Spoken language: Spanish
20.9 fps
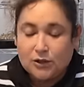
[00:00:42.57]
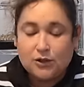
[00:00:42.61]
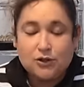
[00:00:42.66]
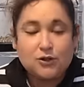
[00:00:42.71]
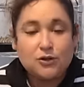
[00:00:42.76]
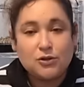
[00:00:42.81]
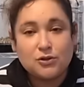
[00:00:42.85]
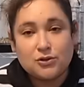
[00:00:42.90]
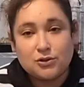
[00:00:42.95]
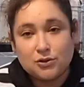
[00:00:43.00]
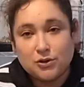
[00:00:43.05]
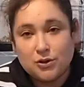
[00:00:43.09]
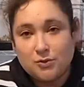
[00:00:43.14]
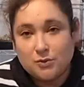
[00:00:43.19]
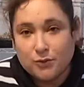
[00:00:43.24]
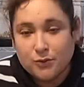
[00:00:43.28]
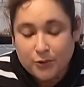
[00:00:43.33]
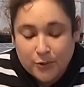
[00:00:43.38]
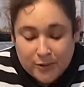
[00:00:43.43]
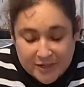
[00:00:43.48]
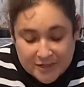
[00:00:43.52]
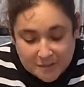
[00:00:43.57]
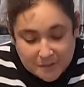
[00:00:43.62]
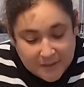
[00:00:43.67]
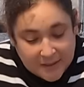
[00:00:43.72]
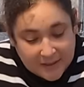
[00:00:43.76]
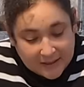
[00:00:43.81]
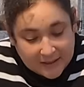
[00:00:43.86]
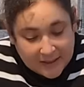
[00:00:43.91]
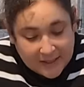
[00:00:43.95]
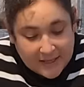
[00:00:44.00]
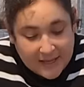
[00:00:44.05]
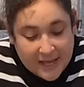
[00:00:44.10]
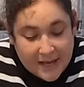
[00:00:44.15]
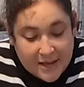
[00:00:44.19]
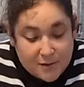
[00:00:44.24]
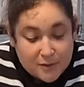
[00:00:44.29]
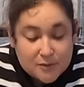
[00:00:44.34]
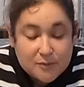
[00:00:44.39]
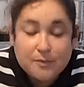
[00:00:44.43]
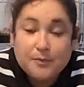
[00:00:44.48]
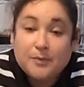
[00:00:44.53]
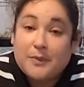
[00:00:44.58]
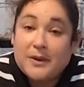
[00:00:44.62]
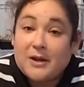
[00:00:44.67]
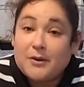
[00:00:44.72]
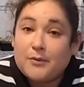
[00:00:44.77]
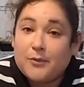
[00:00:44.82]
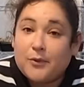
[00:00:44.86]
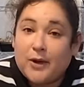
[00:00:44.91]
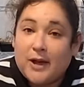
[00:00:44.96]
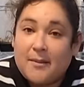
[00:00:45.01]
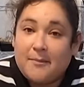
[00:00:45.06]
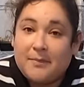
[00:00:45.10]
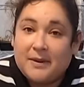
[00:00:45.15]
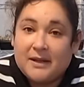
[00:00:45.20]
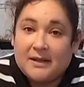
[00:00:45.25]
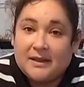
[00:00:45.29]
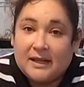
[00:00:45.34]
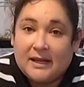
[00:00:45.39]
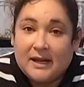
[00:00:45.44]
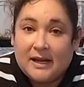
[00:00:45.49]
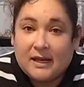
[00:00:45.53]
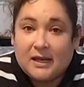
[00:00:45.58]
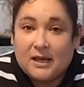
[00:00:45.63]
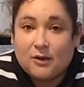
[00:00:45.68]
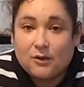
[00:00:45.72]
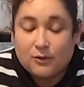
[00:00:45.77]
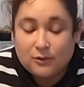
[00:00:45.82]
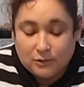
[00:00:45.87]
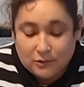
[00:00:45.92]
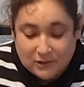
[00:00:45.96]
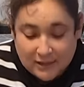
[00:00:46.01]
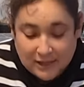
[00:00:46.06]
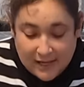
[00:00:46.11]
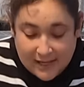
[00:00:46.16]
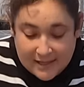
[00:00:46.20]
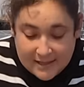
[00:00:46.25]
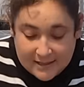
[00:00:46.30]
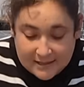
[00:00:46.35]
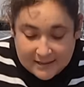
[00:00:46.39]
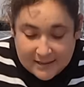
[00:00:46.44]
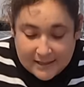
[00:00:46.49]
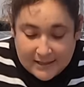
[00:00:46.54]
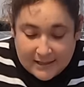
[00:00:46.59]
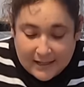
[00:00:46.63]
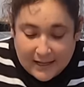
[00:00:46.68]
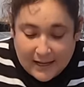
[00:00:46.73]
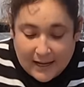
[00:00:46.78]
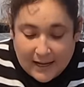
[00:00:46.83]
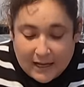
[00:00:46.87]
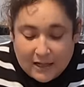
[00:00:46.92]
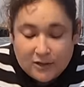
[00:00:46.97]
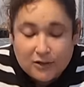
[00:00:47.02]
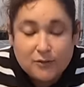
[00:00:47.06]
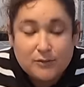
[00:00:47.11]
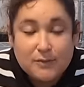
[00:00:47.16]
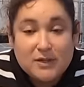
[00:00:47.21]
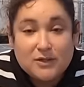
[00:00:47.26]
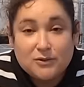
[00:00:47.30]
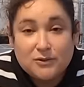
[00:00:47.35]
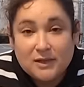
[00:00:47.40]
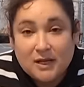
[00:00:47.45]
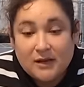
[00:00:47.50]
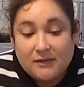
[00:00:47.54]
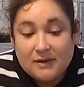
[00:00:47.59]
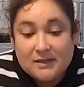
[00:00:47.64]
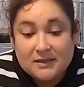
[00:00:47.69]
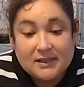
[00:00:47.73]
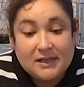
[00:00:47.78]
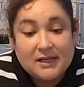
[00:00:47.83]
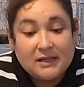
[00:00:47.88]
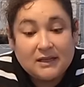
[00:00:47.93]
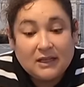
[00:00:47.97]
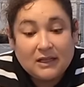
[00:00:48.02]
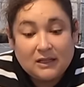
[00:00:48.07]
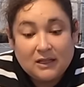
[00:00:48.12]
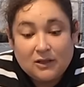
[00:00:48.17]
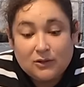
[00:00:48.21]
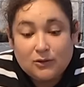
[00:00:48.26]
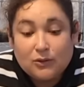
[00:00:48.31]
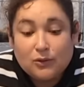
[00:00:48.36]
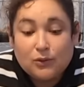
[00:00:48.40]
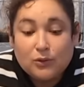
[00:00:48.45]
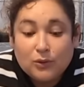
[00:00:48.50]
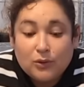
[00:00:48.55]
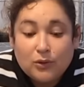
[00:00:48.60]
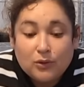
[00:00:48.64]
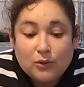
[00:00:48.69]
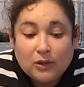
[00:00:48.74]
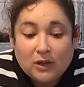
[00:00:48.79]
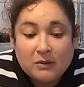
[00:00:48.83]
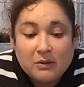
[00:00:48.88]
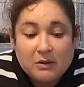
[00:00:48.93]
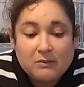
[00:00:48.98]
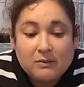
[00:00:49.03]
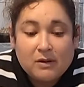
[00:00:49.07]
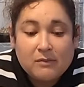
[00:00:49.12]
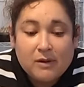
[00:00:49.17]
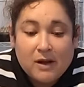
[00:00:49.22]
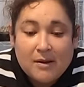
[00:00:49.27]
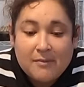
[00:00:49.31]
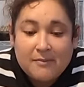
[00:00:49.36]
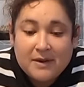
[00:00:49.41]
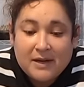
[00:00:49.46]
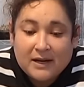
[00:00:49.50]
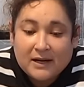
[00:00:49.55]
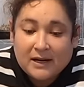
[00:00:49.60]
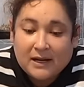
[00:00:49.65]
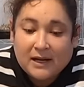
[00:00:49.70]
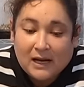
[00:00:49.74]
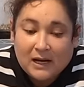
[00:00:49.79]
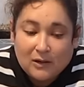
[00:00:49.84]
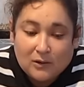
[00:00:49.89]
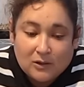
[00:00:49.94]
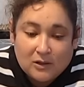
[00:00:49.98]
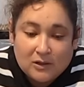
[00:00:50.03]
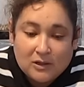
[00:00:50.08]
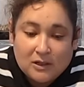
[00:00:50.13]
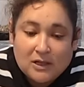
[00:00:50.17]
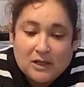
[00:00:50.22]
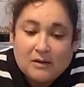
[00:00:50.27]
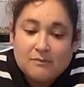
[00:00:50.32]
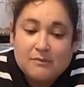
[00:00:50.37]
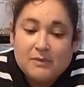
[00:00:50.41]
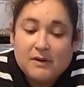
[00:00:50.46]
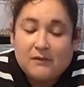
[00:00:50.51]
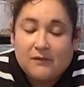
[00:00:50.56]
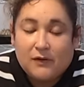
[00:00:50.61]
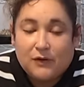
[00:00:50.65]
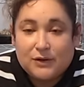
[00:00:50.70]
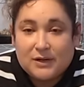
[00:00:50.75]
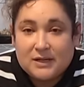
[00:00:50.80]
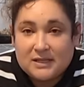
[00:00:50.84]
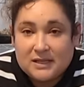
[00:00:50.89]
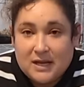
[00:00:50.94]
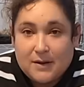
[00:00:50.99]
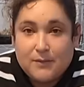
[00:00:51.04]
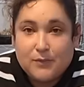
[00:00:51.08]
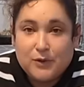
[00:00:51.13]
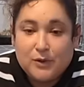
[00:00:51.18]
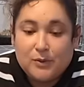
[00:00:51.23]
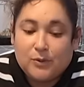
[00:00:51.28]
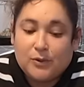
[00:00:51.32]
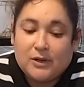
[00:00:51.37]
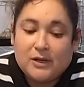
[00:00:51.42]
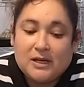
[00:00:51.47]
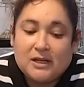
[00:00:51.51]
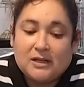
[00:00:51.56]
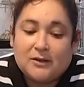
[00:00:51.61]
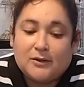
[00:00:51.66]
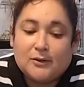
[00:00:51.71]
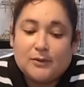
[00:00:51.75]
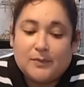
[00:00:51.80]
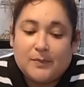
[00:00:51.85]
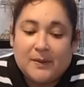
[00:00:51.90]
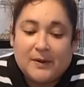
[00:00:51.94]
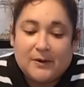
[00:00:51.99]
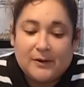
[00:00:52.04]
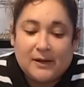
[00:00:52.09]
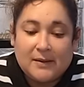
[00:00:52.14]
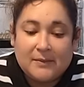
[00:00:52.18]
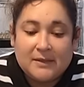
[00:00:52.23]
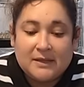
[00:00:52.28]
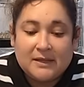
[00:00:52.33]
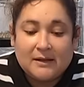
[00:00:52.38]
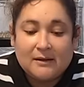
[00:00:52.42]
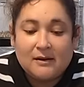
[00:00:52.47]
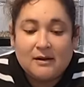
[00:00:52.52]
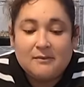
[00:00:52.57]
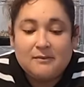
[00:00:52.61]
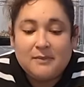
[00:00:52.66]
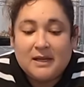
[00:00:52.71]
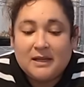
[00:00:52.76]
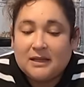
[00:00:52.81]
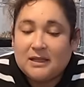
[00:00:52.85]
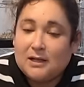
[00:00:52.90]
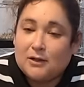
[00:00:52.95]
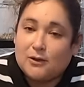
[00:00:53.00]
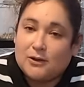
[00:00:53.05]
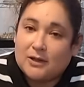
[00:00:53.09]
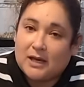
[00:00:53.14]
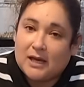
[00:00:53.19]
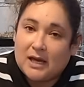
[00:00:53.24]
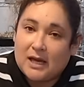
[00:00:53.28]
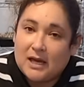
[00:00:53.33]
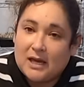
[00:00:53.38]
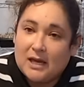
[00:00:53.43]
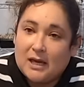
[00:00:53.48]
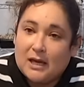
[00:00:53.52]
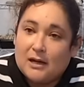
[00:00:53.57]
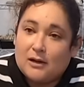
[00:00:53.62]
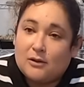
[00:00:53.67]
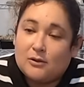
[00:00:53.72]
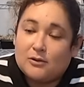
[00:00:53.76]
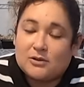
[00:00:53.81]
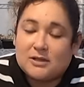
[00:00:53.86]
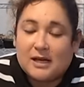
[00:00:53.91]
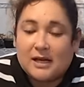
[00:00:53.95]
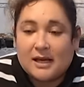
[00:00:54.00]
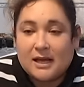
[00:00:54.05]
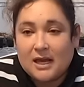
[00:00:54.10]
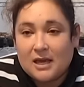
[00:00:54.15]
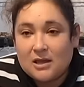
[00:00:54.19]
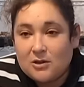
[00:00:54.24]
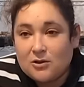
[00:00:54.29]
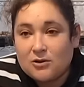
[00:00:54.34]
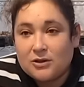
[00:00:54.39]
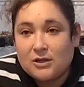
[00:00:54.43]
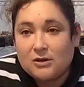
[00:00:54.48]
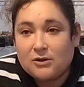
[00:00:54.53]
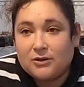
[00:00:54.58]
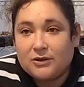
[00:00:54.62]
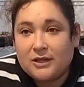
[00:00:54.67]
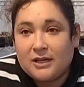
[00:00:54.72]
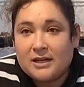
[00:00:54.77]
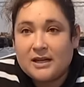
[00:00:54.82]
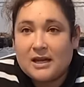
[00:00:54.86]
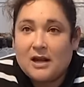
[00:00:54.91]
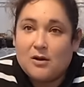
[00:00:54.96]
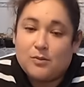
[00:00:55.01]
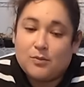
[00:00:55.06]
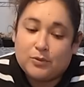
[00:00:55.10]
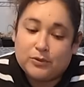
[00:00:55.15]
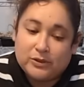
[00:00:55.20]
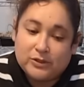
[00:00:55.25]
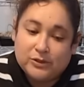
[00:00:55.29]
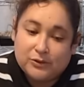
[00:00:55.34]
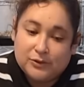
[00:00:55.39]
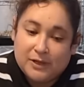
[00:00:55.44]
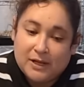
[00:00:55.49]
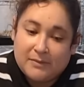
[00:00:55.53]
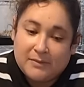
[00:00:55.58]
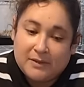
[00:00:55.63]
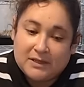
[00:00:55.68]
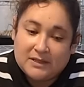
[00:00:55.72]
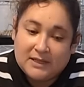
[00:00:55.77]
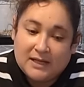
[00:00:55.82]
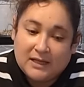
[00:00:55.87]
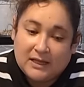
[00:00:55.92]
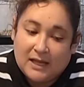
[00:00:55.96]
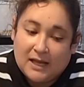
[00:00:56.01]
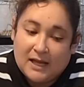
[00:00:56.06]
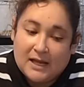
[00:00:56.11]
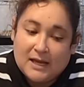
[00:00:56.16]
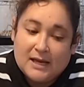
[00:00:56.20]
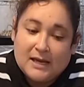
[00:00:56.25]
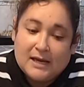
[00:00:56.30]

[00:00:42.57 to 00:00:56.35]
yo no soy muy experta de ellos, pero voy a aprender aquí con ustedes. Uh, ah, tomás una vez he tenido uno que mi mamá me regaló, me florecía muy bonito, pero lamentablemente lo dejé, lo saqué de donde lo tenía, lo puse en una maceta